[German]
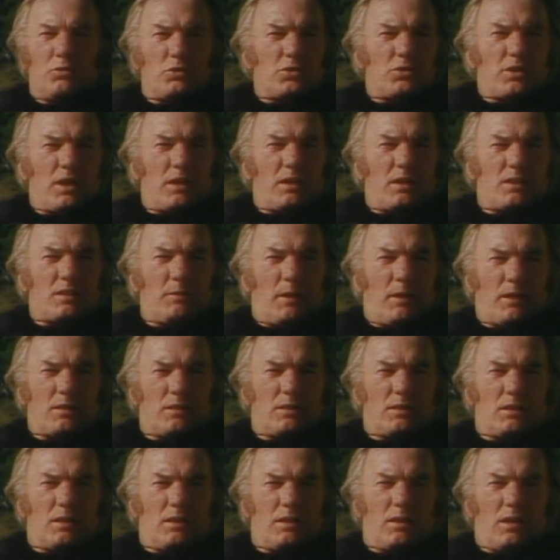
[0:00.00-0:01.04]
von seinen
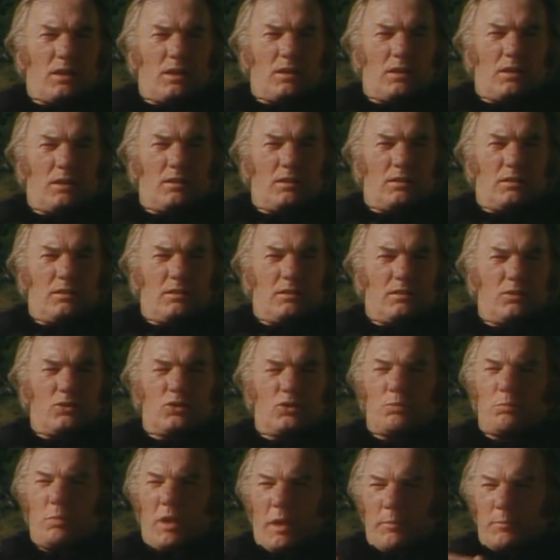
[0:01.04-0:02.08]
20er Jahren an
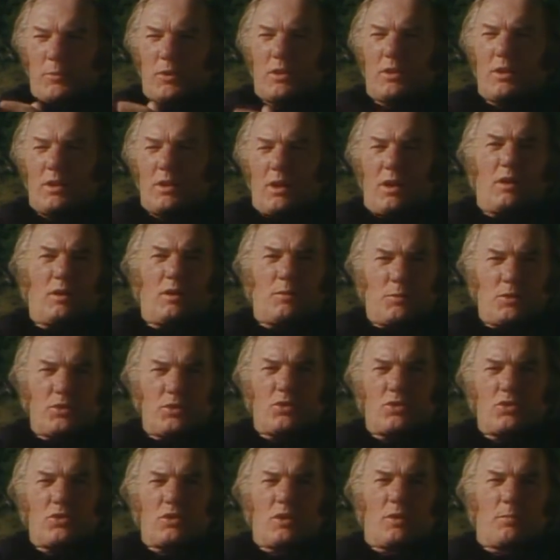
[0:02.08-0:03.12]
und die bleibt er dann auch,
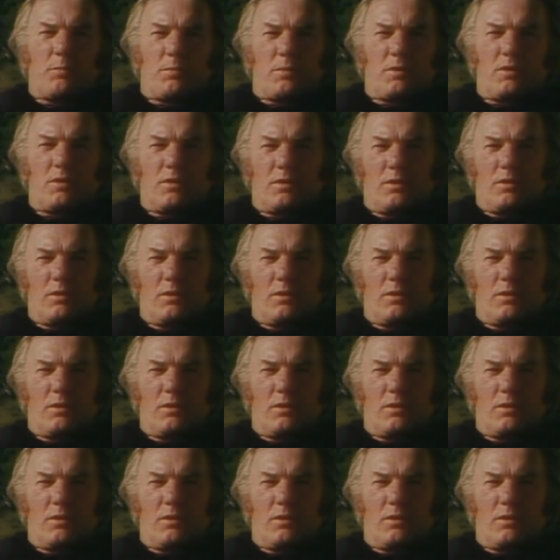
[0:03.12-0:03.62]
bis er stirbt.